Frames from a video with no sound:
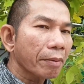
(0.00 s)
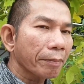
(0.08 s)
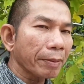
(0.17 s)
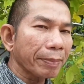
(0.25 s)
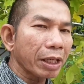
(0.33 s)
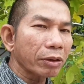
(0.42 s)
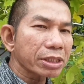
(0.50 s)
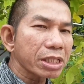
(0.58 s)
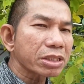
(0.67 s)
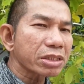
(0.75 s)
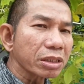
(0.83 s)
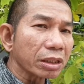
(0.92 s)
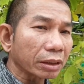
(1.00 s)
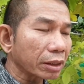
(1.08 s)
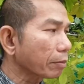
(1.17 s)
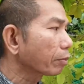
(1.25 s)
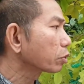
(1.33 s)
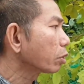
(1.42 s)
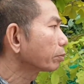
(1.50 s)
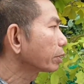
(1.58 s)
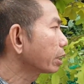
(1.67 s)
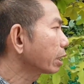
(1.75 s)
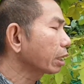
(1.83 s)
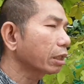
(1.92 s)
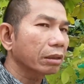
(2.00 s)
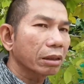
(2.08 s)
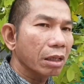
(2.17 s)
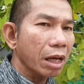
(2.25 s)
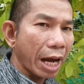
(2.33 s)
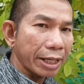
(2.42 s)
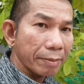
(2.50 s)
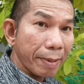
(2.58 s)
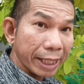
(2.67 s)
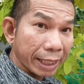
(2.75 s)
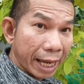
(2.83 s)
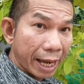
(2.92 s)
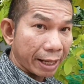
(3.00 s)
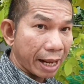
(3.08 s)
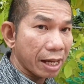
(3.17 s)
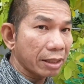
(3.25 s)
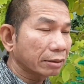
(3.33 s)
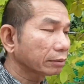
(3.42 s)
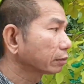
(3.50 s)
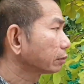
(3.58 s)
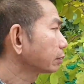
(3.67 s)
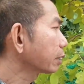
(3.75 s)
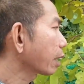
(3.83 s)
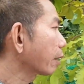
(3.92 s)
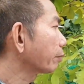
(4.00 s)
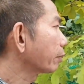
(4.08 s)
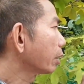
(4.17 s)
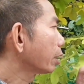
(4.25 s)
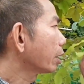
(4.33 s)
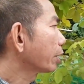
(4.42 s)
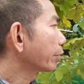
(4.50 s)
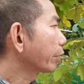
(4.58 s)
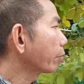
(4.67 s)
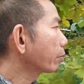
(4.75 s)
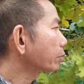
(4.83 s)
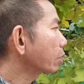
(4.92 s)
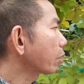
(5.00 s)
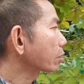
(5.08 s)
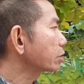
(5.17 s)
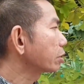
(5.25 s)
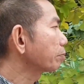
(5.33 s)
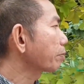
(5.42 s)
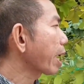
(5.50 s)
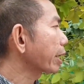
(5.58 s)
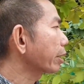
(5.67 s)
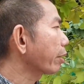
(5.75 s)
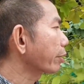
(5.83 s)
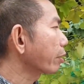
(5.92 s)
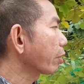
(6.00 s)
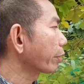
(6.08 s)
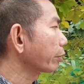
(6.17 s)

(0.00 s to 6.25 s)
มันเป็นรสที่จืดท่านผู้ชมทีนี้ อันนี้ใบแก่นะนะครับ เดี๋ยวผมจะลองชิมใบอ่อ